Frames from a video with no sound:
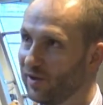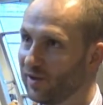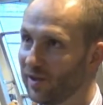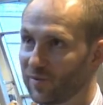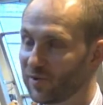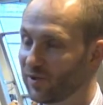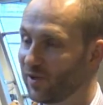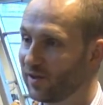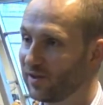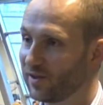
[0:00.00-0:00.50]
na
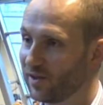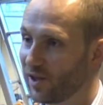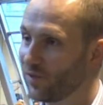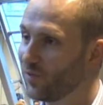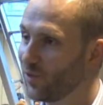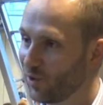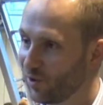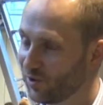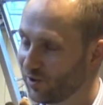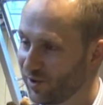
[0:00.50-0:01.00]
przykład
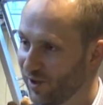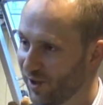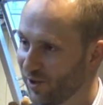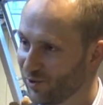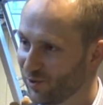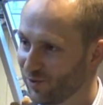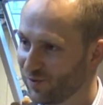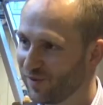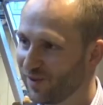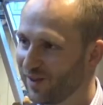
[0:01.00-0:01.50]
siedmiu
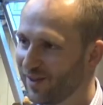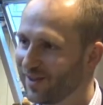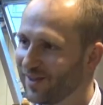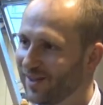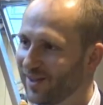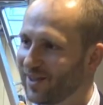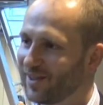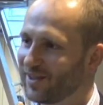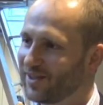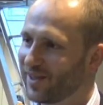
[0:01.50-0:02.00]
kontynentów,
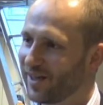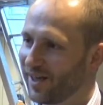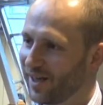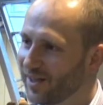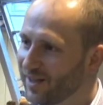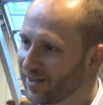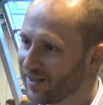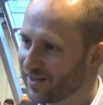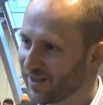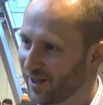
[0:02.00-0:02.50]
jakiejś
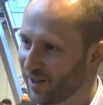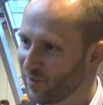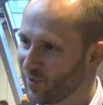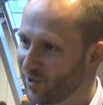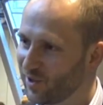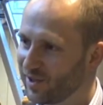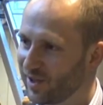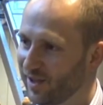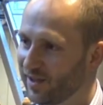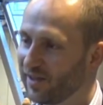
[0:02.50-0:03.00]
krainy
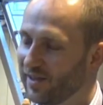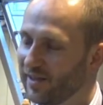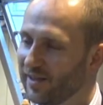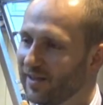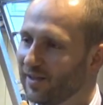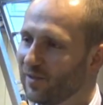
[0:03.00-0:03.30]
tajemniczej,